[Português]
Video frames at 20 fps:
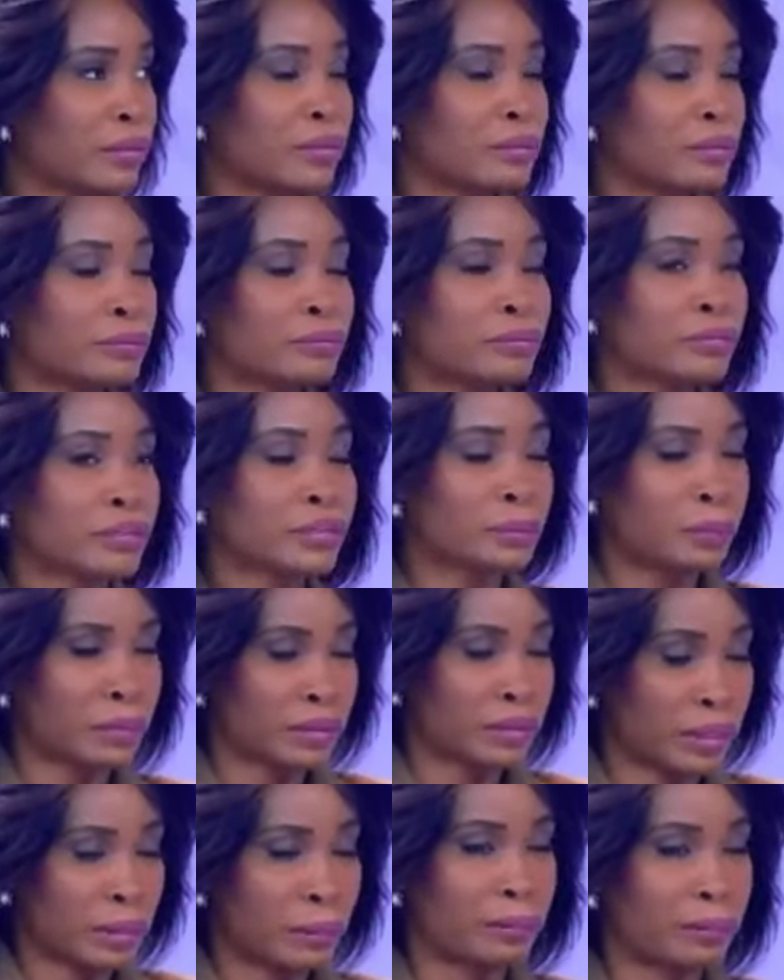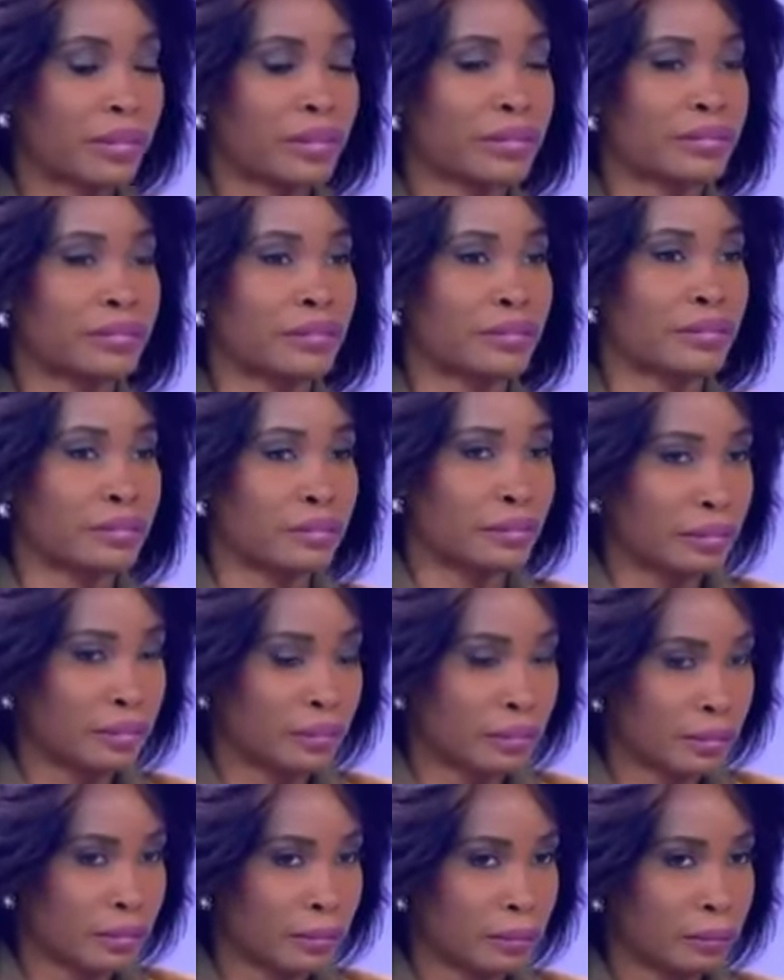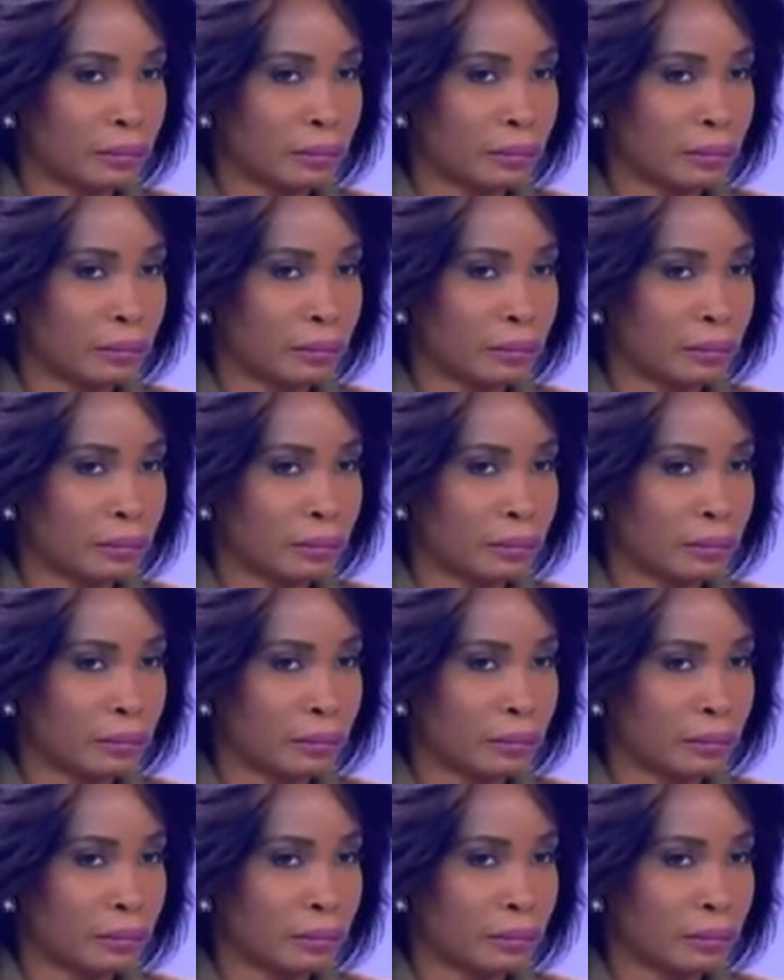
respeitar a pátria, hum,